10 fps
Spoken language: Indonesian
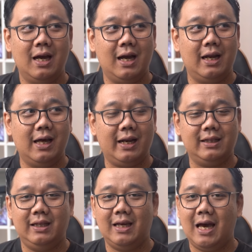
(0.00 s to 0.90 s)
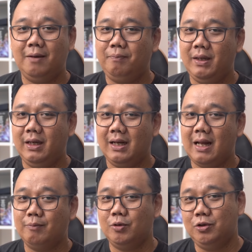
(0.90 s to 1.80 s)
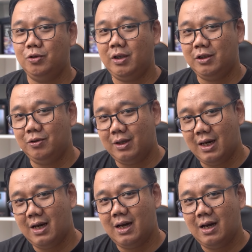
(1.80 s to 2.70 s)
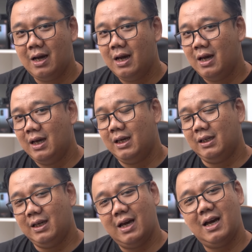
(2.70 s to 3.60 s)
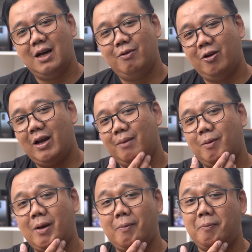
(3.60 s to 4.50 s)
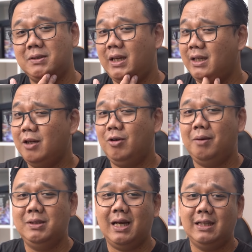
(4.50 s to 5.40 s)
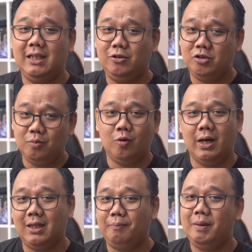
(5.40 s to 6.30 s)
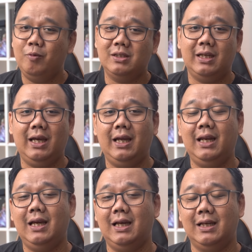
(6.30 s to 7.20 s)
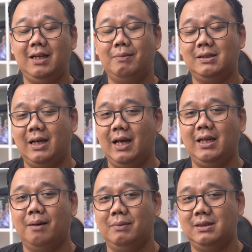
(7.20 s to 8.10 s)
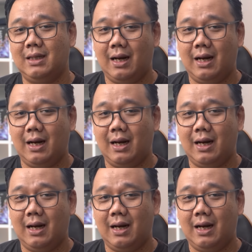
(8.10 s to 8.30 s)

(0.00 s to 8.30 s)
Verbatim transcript: nggak ada rating IP67-nya juga, Ya, walau ada beberapa pesaing yang udah bisa kasih itu semua, tapi buat saya ini nggak jadi masalah yang besar